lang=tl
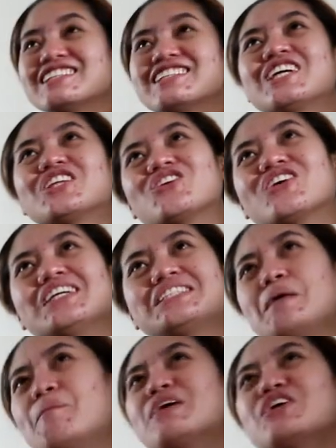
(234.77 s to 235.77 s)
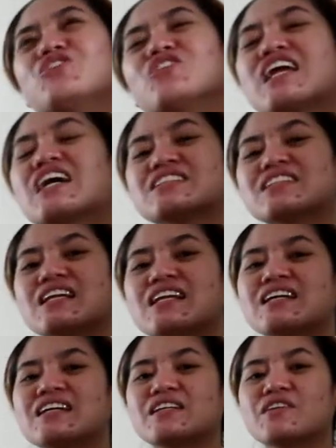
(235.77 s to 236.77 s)
Kasi dito guys, iba yung lasa
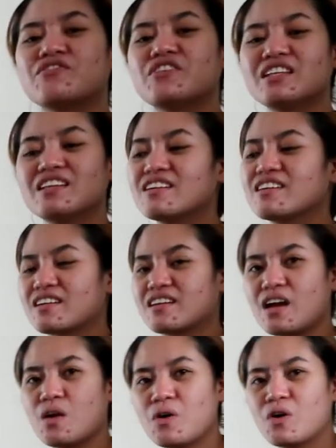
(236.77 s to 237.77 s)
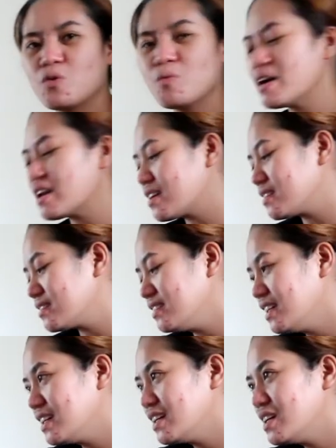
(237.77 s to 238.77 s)
talaga ng vinegar. Ewan ko,
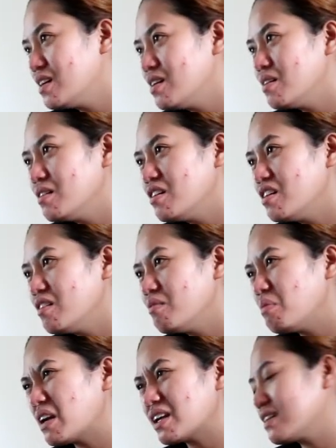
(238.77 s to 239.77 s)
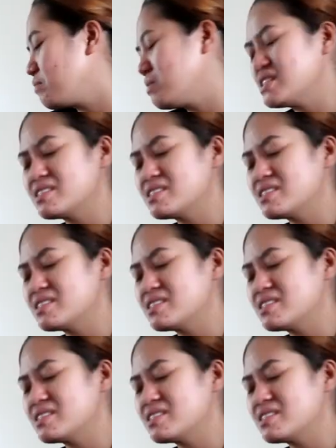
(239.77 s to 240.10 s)
parang, parang,